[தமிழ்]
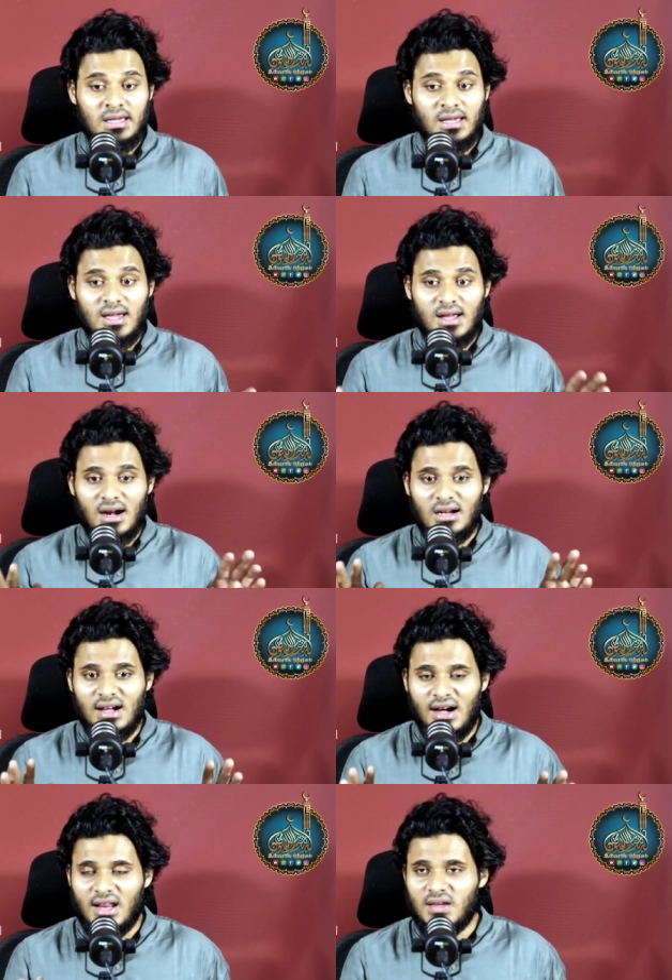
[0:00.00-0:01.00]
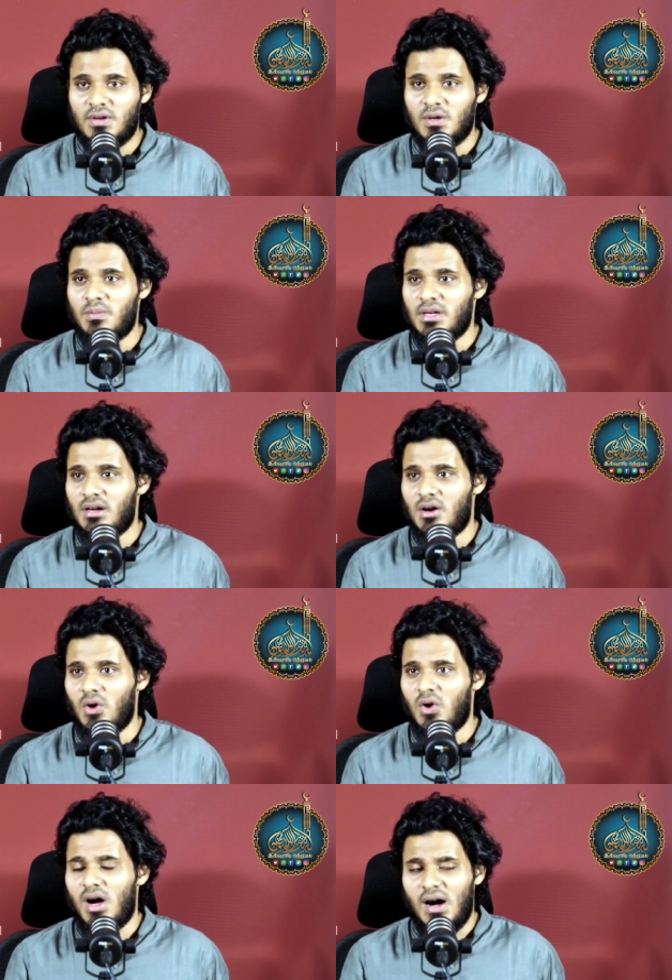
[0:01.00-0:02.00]
நீங்கள் யாரை
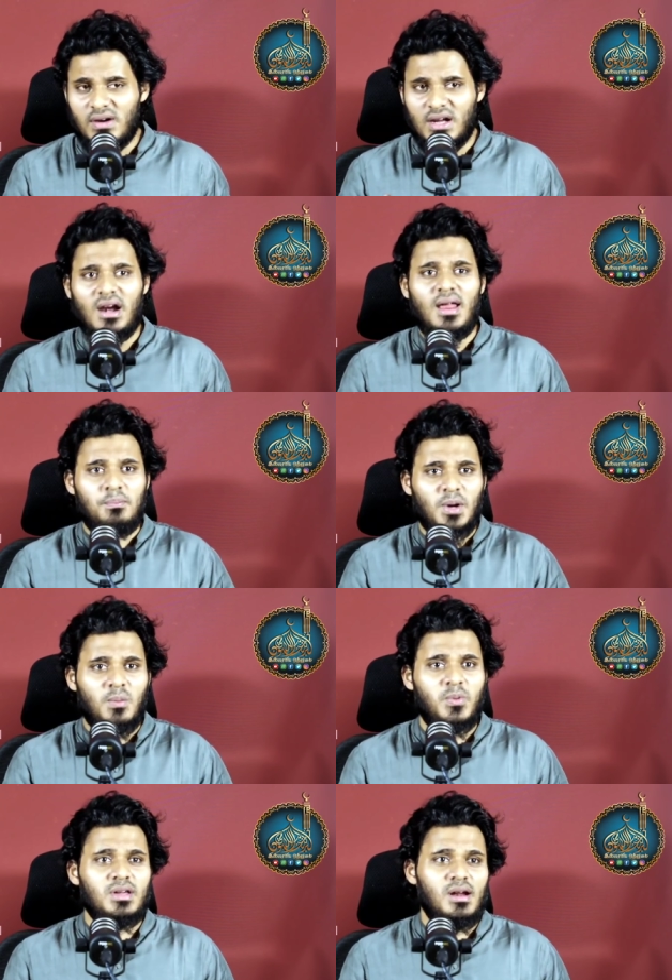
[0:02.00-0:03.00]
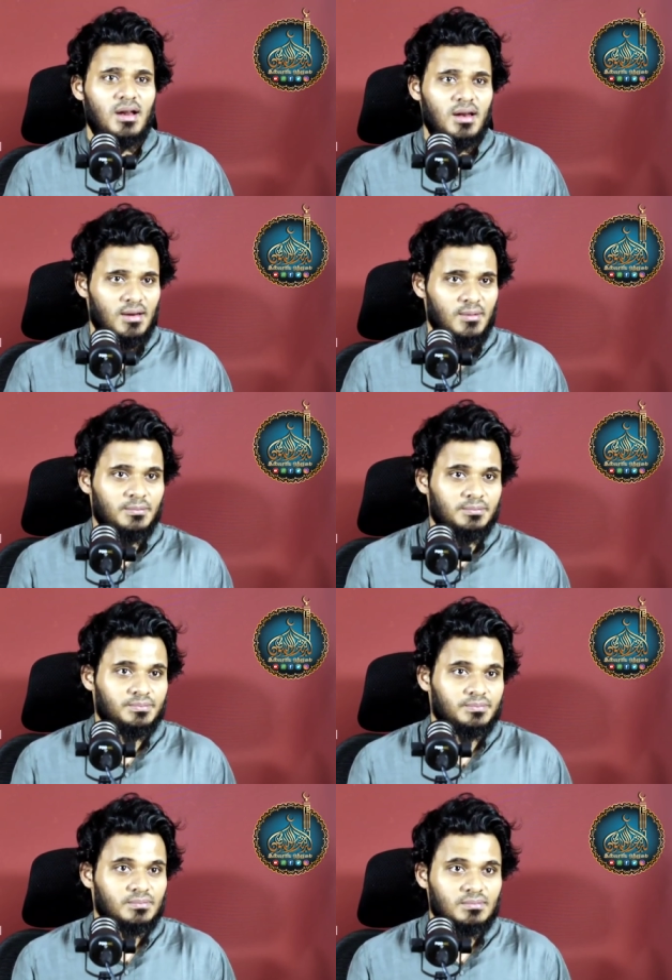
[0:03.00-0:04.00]
விரும்பினீர்களோ அவர்களை பரப்புகிறார்கள்
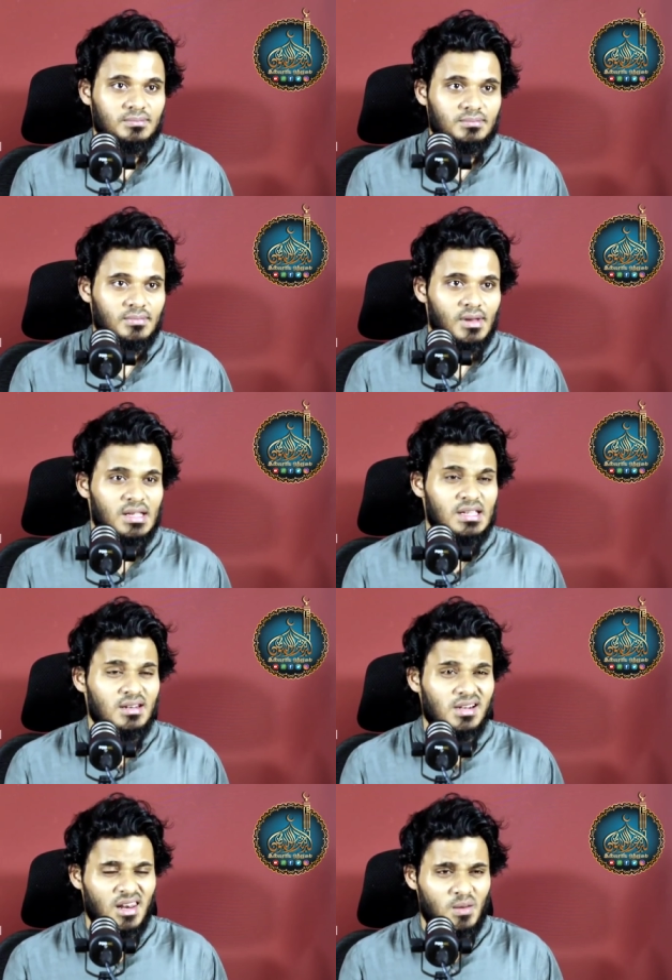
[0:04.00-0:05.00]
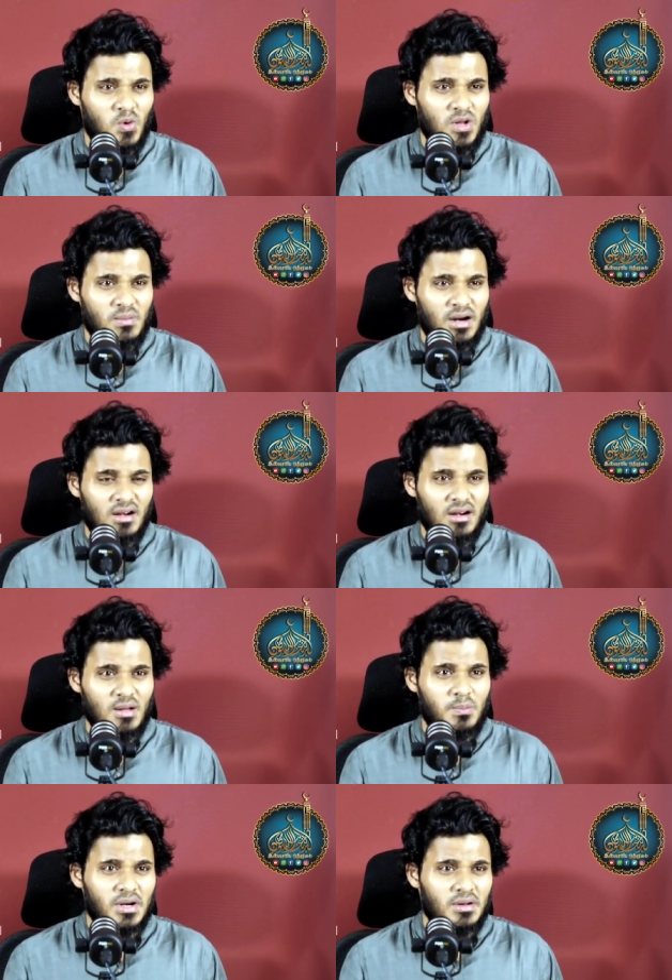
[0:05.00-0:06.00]
என்றால் நம்முடைய
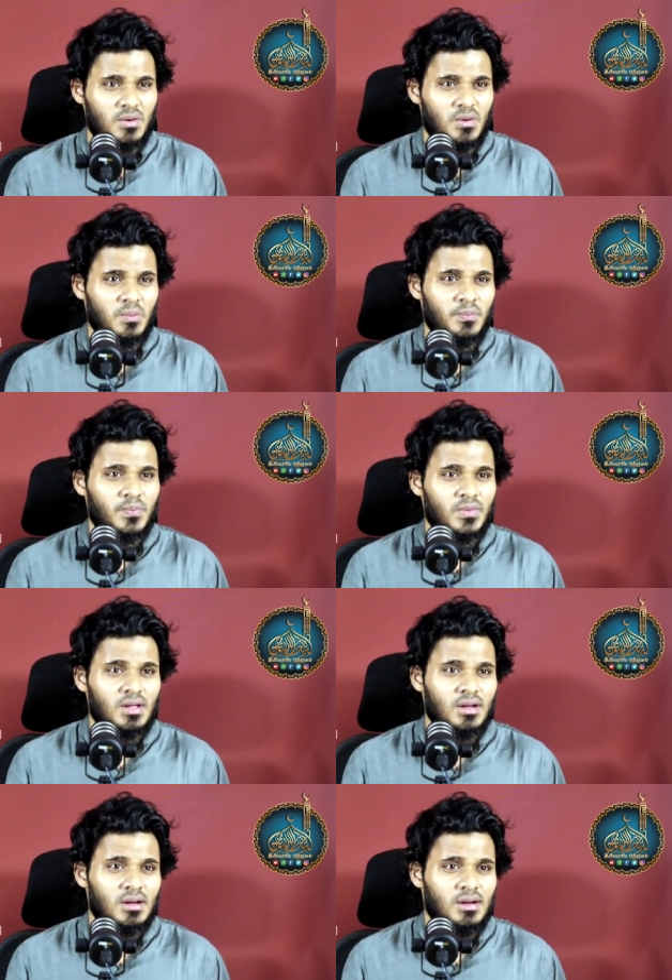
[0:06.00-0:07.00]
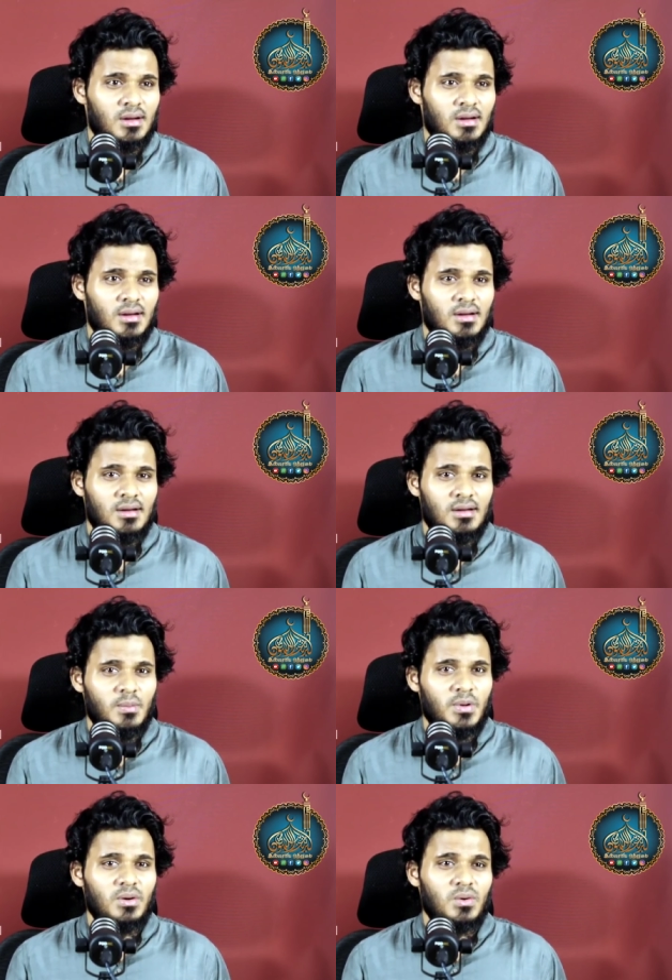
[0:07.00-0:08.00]
மனநிலை எப்படி இருக்கும்
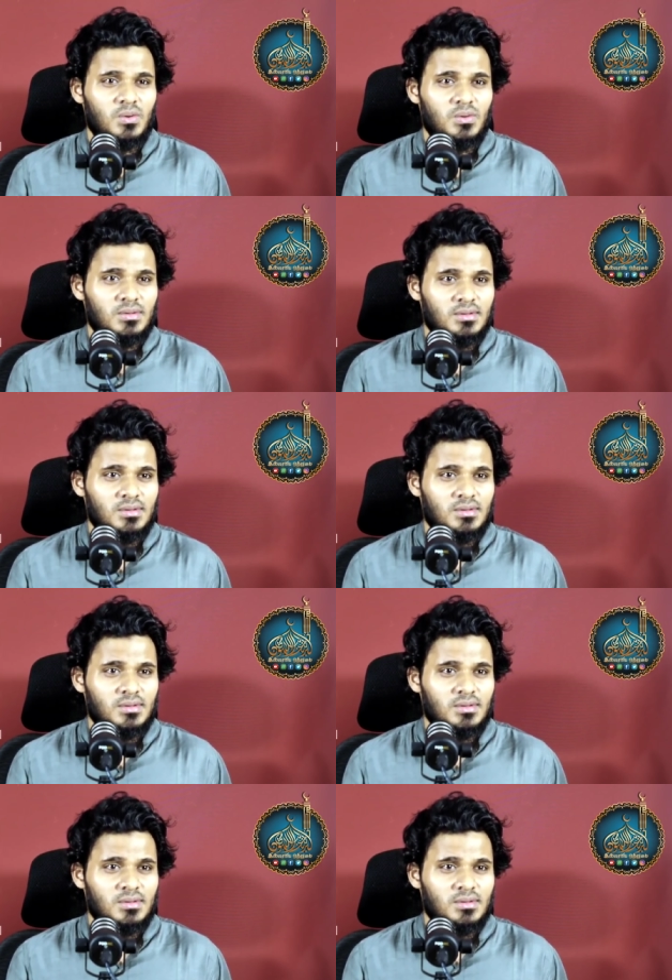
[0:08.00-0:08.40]
எப்படி இருக்கும்